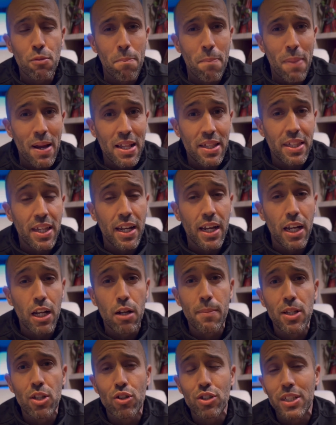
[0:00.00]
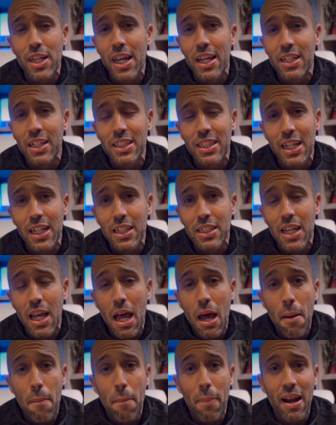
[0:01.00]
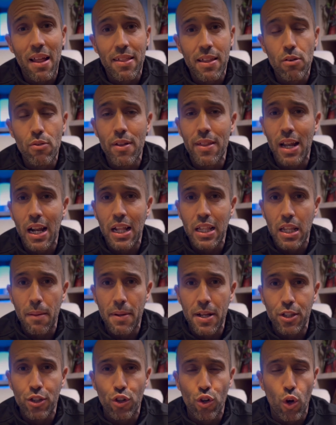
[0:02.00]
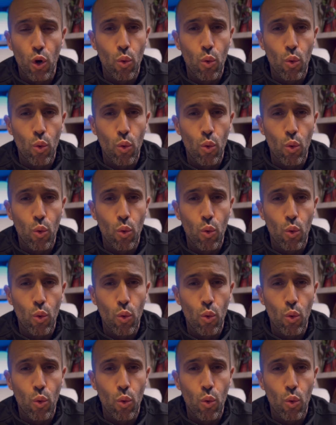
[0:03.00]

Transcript: 20 kilómetros extras para hacer un adelantamiento,